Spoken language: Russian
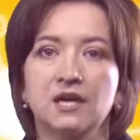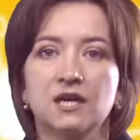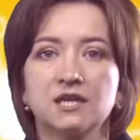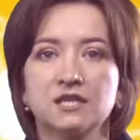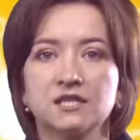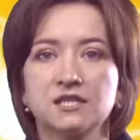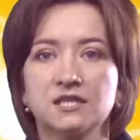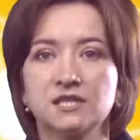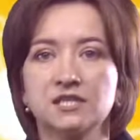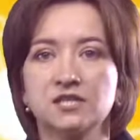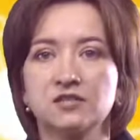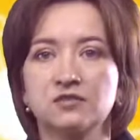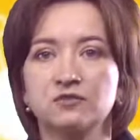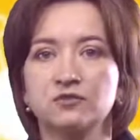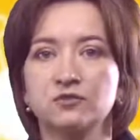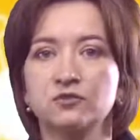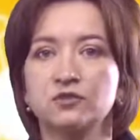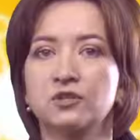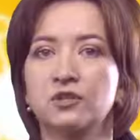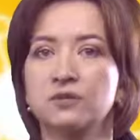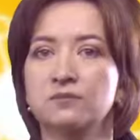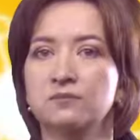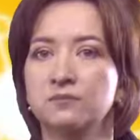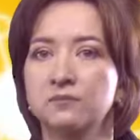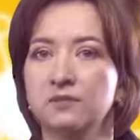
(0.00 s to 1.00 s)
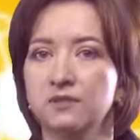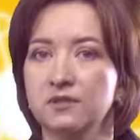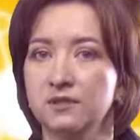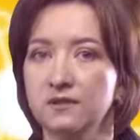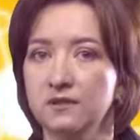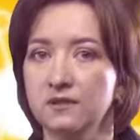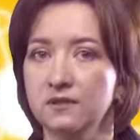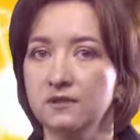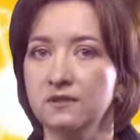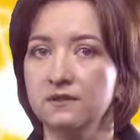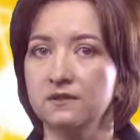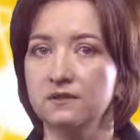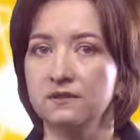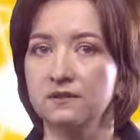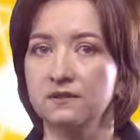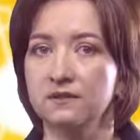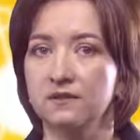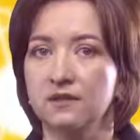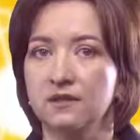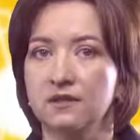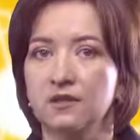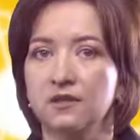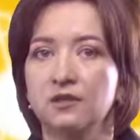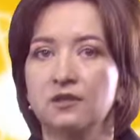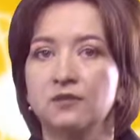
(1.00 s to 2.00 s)
а со звуком «и»
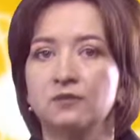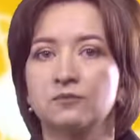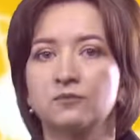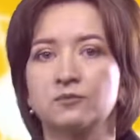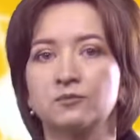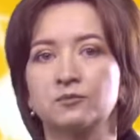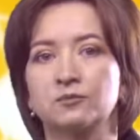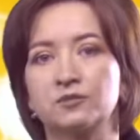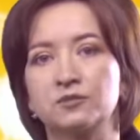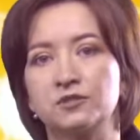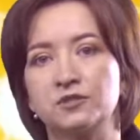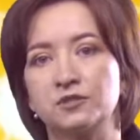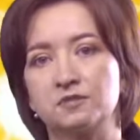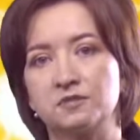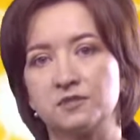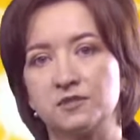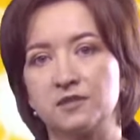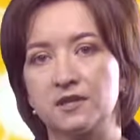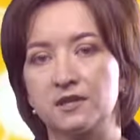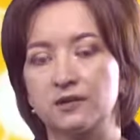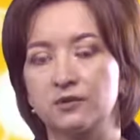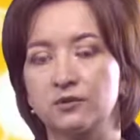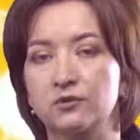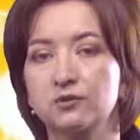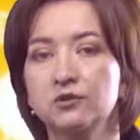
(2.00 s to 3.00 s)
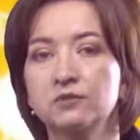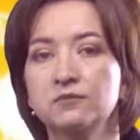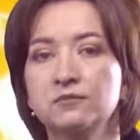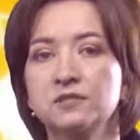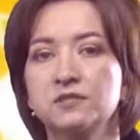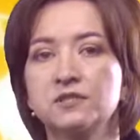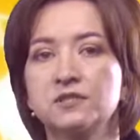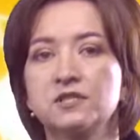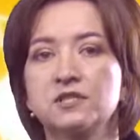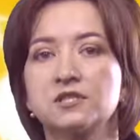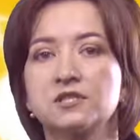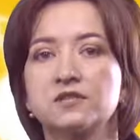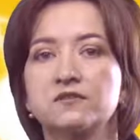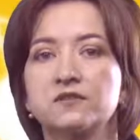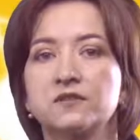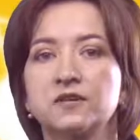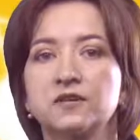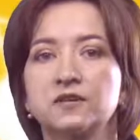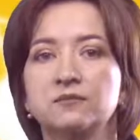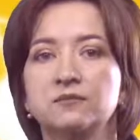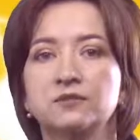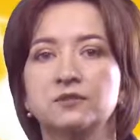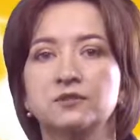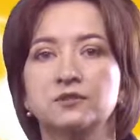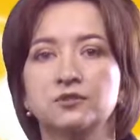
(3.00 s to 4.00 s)
мы будем знакомиться с
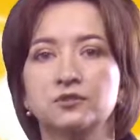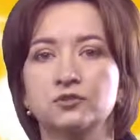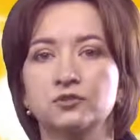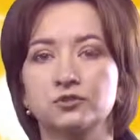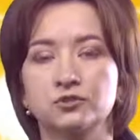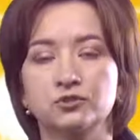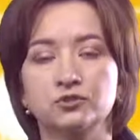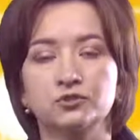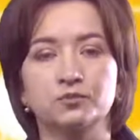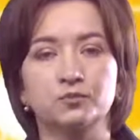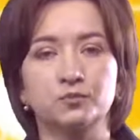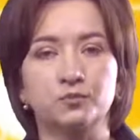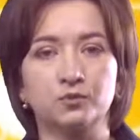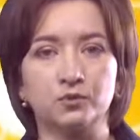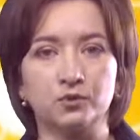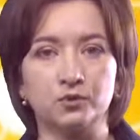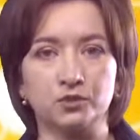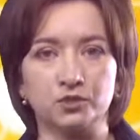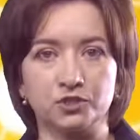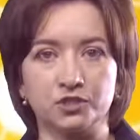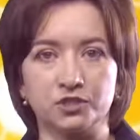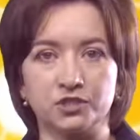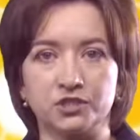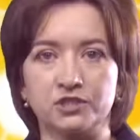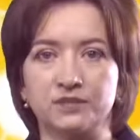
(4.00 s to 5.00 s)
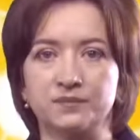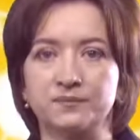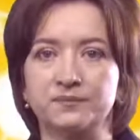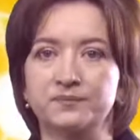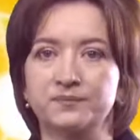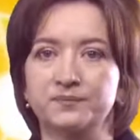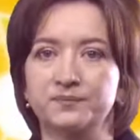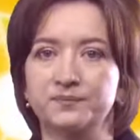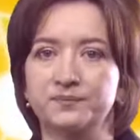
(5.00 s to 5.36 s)
вами чуть позже.